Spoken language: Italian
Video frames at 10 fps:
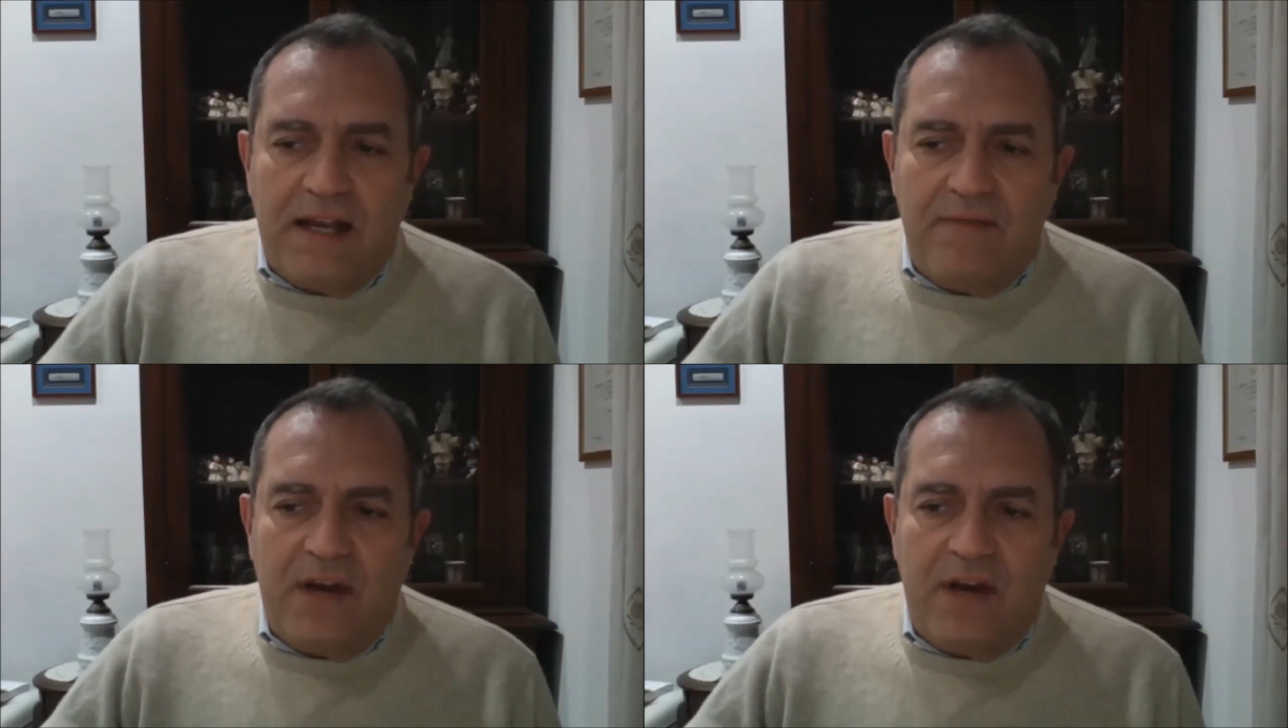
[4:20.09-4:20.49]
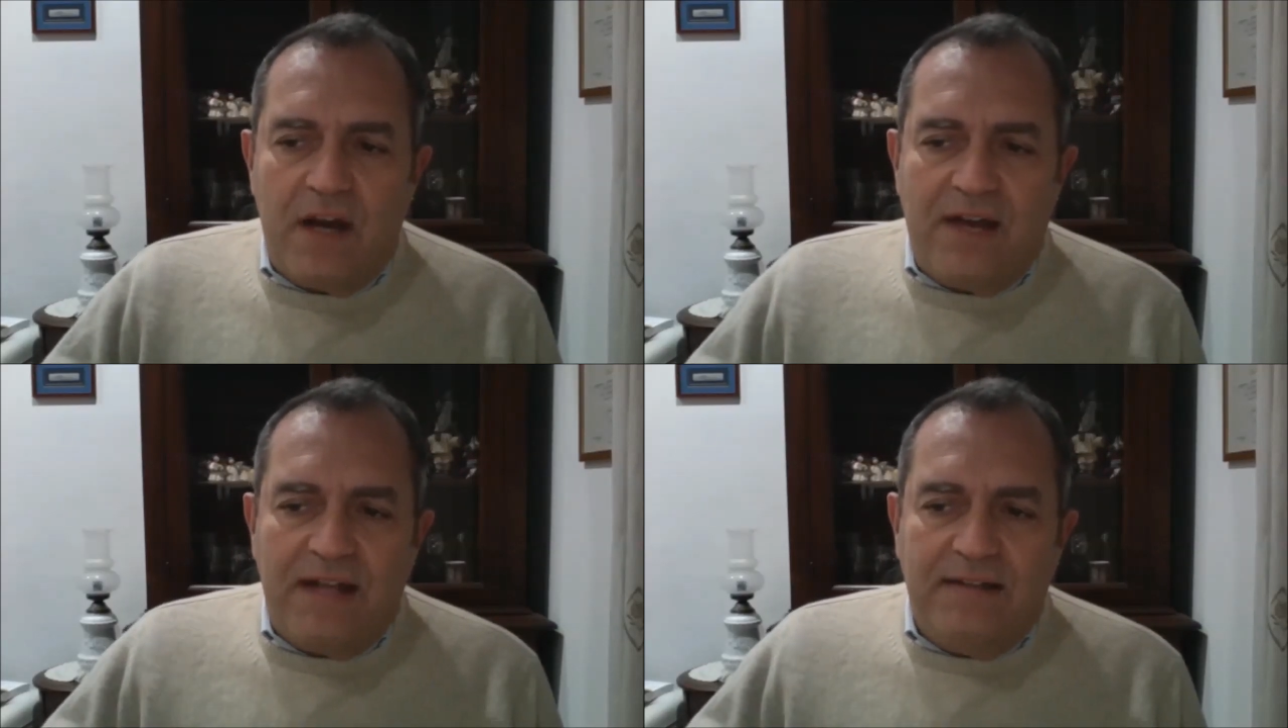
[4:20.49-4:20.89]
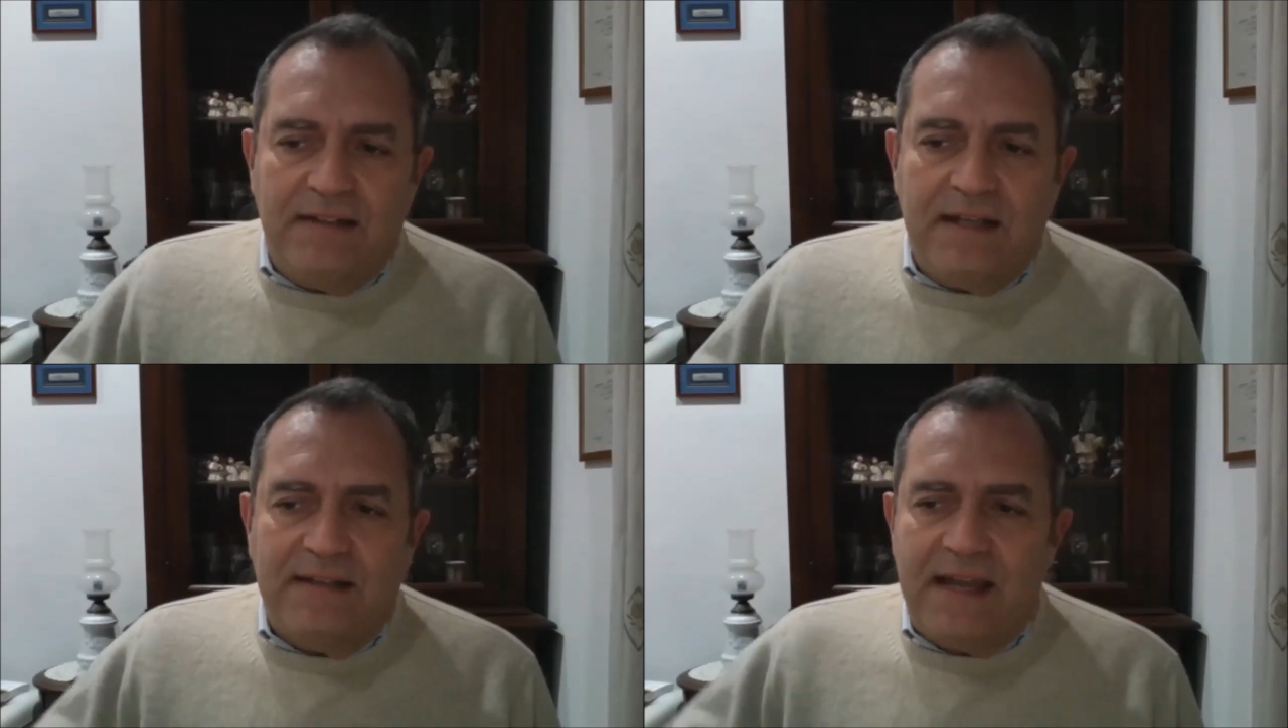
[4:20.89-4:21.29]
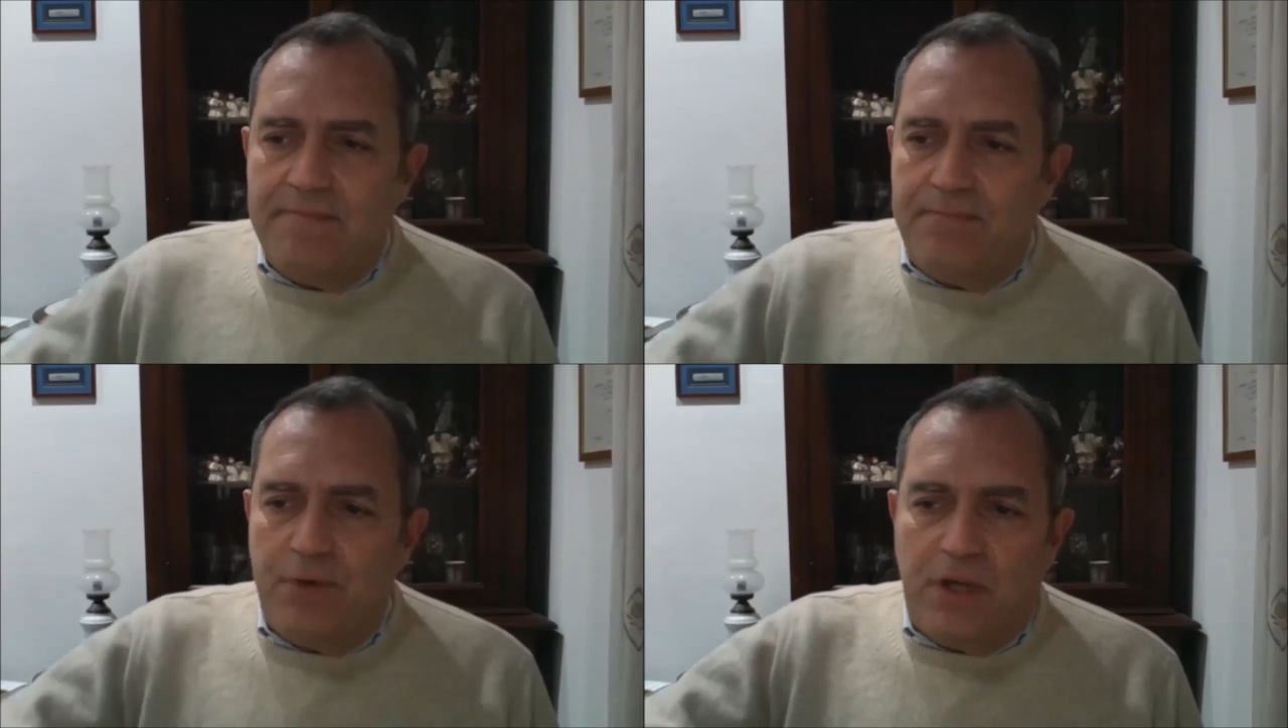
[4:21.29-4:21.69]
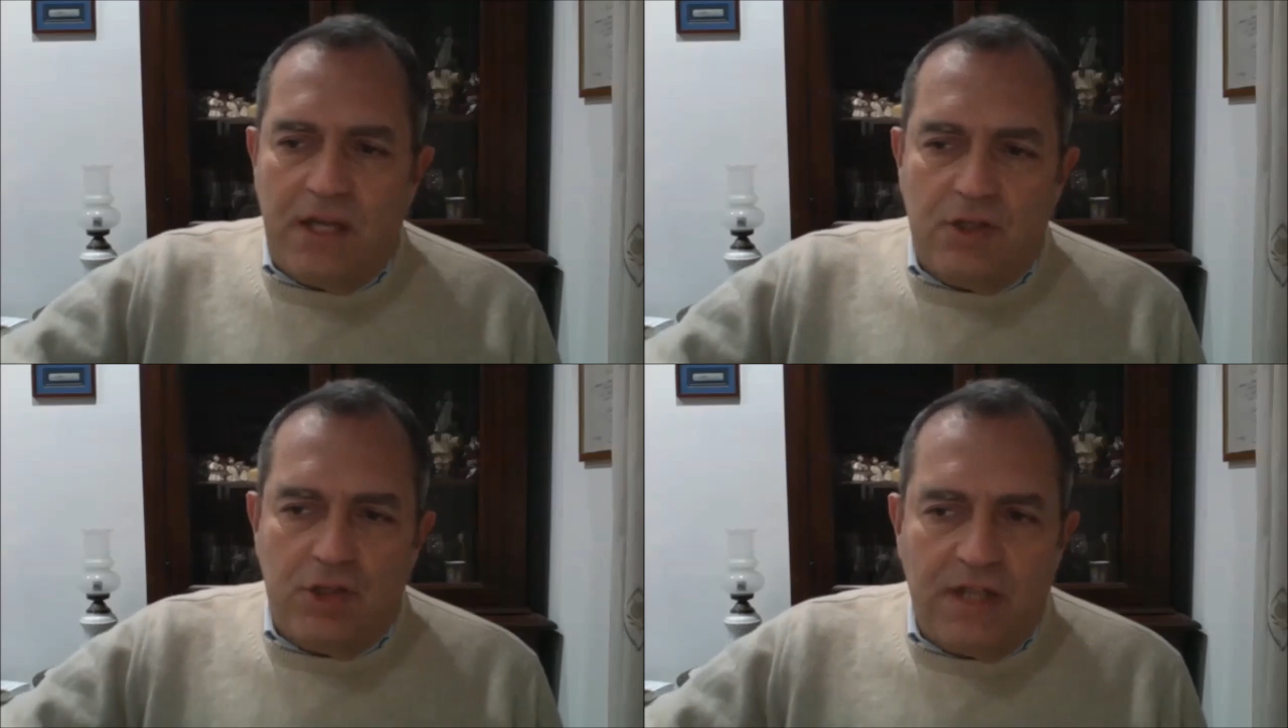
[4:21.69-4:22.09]
che vanno avanti da tempo e che
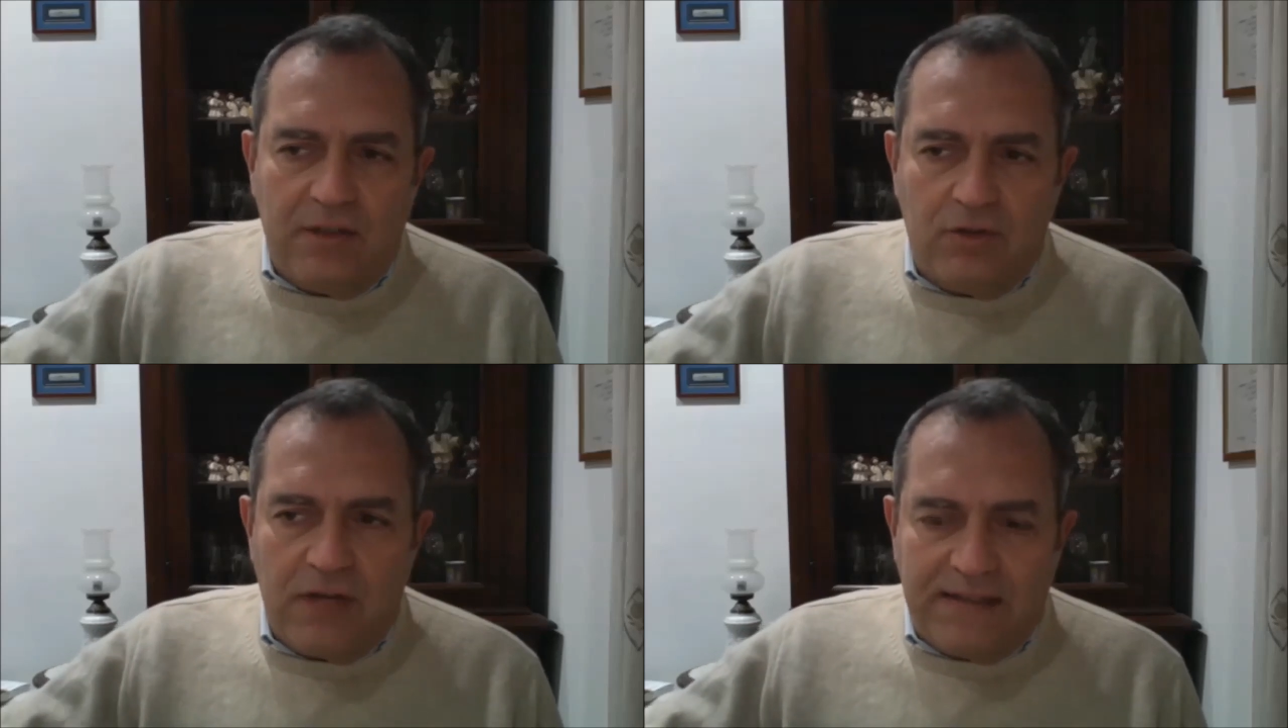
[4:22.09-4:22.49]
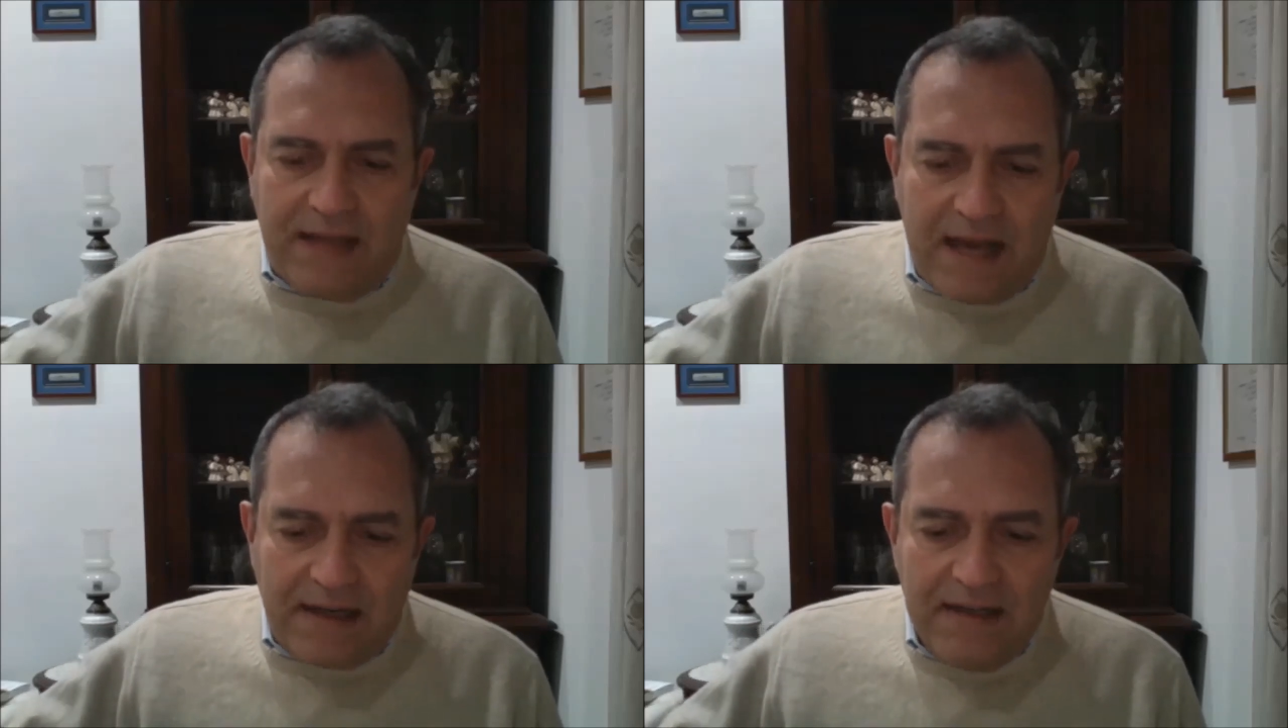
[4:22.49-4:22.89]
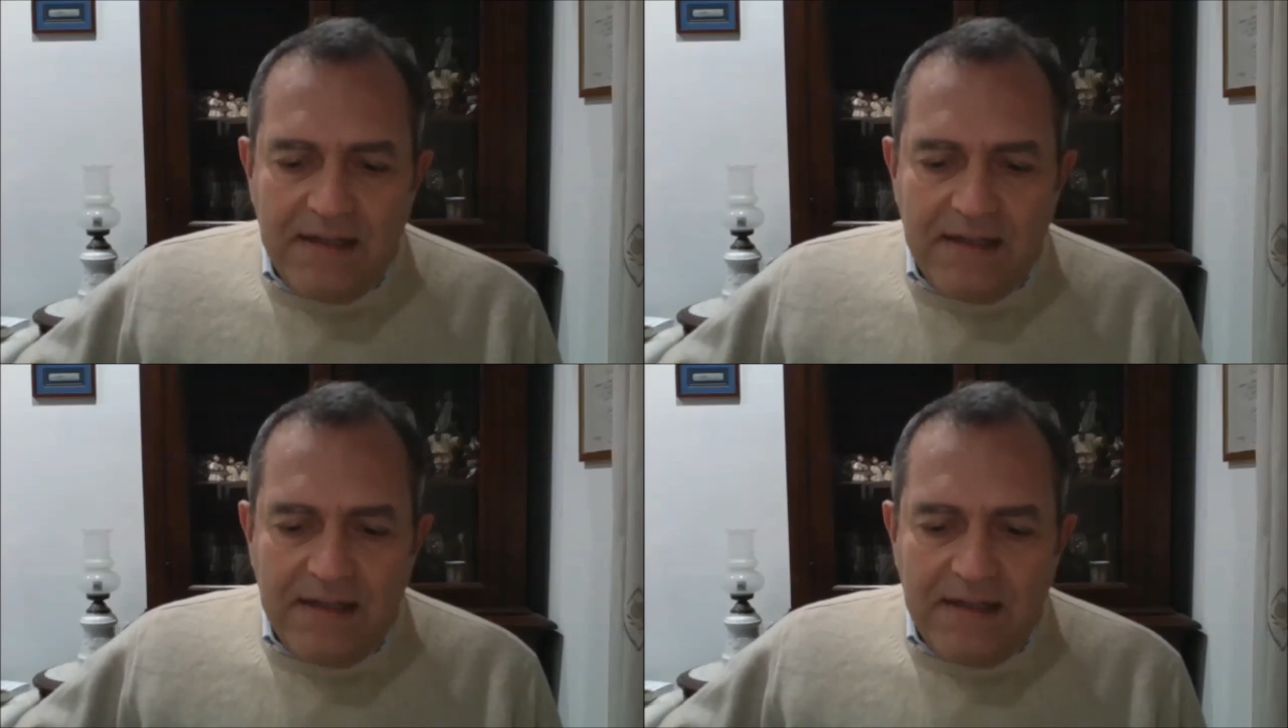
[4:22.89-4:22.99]
ha citato Natale,